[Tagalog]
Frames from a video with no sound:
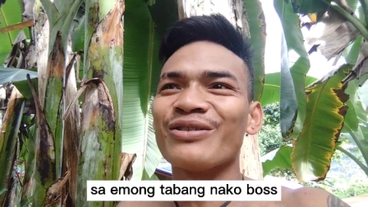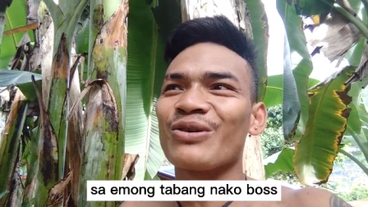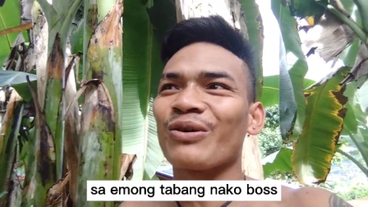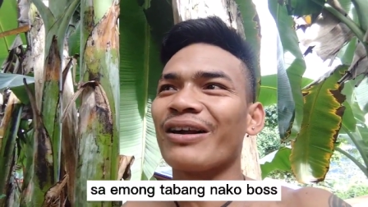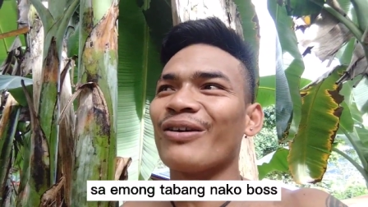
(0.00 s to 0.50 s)

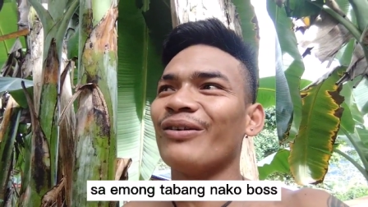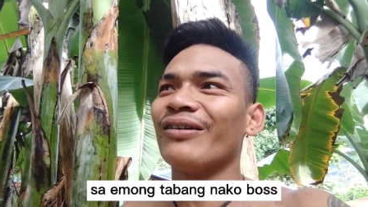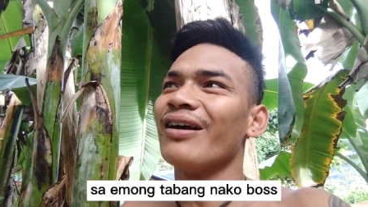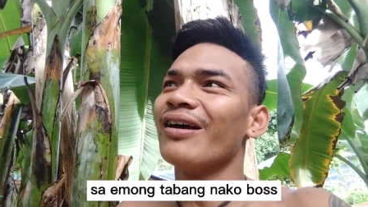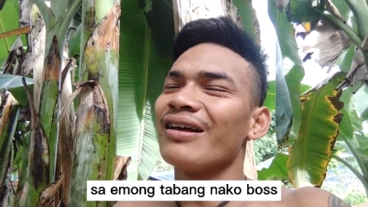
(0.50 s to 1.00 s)
So karon
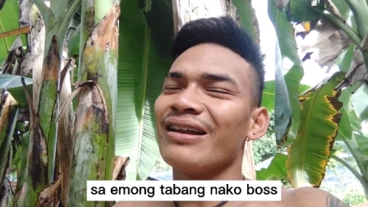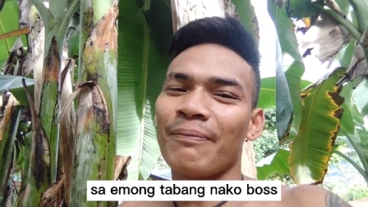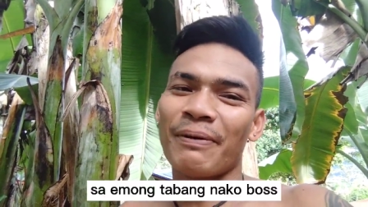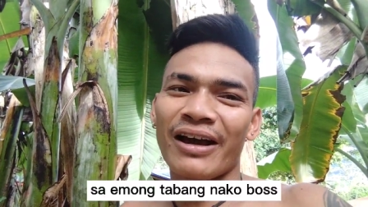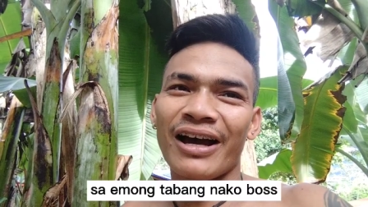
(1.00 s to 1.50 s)

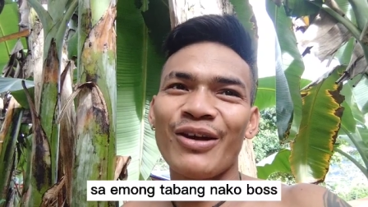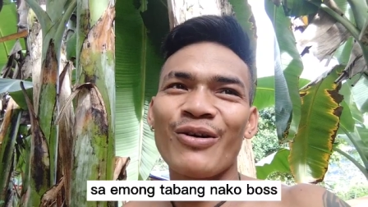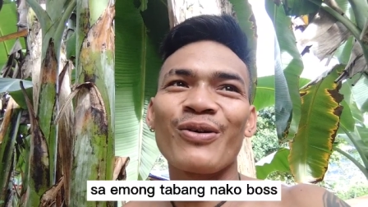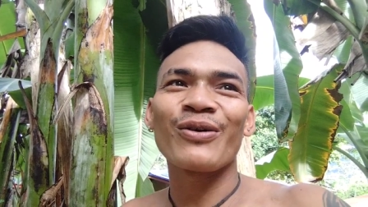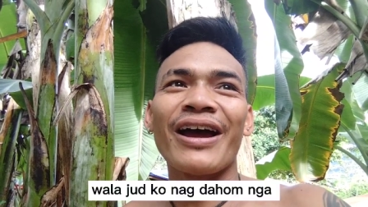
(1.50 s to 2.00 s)
lipay
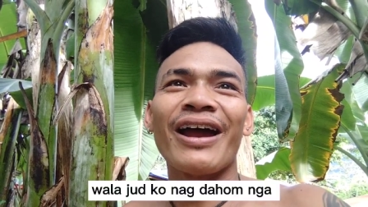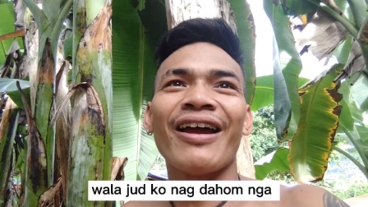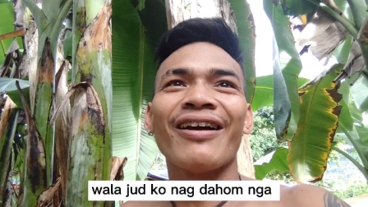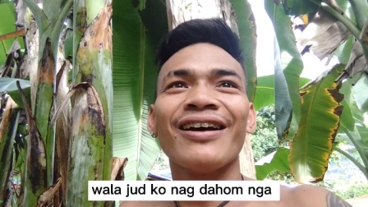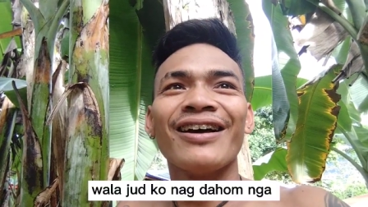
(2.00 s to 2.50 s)
kayo ko kay
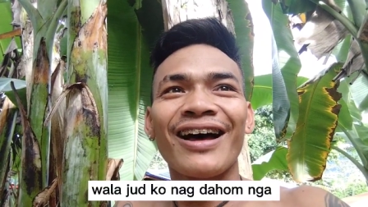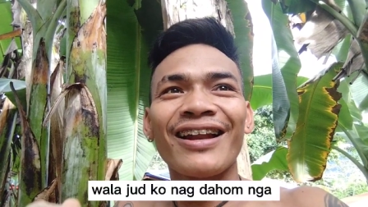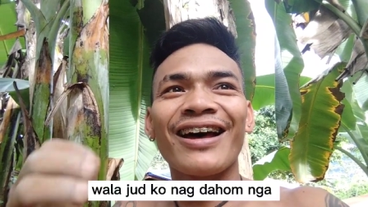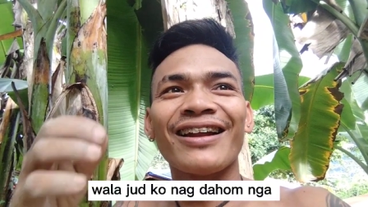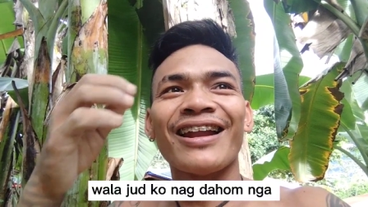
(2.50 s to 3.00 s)

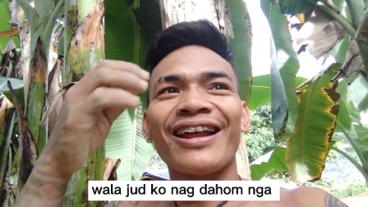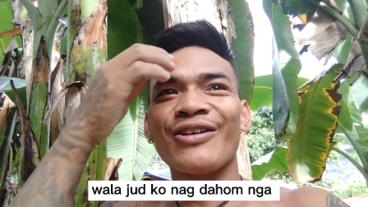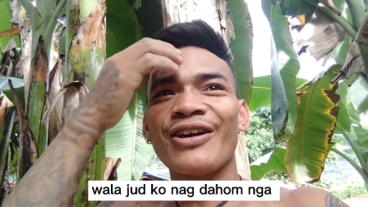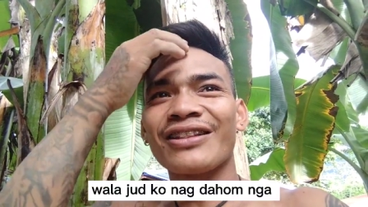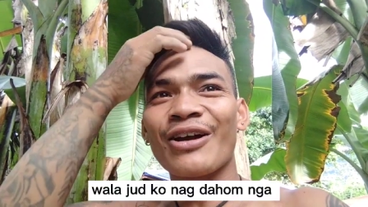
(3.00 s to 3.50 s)
ana na
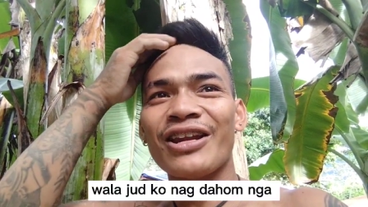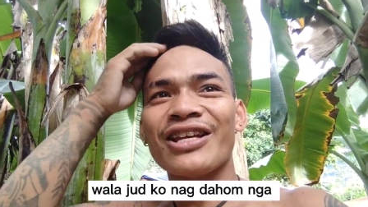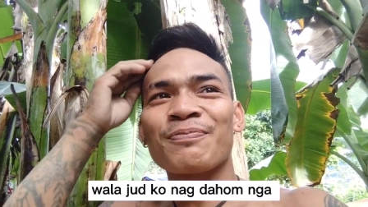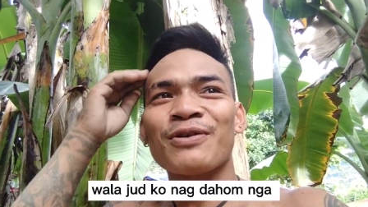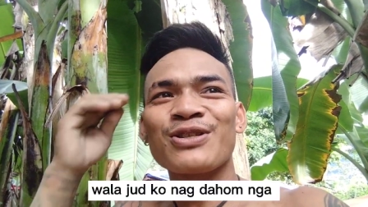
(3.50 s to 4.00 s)
nagiintay ni
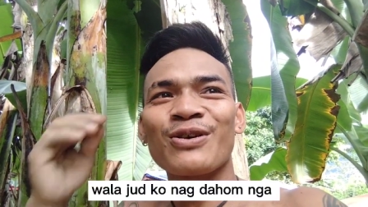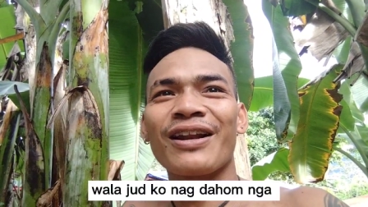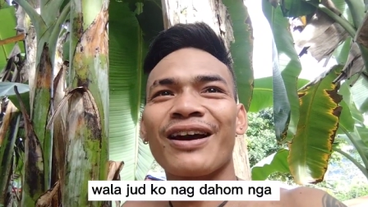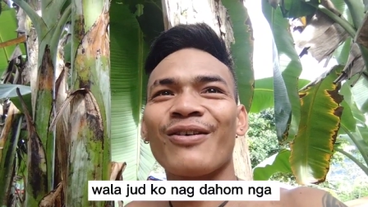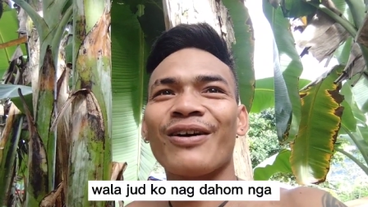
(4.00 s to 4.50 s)
sponsor
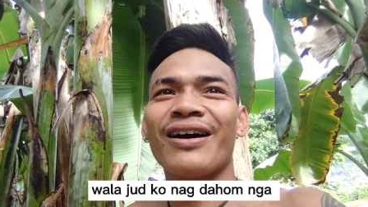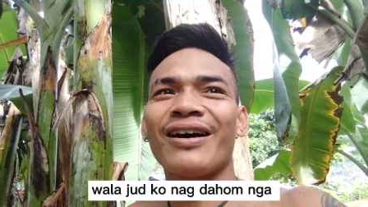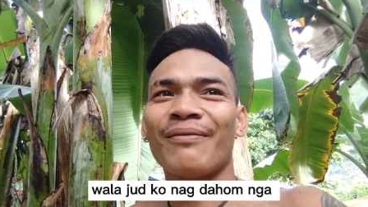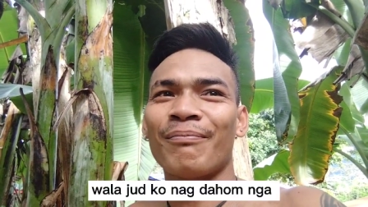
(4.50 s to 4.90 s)
na ko nga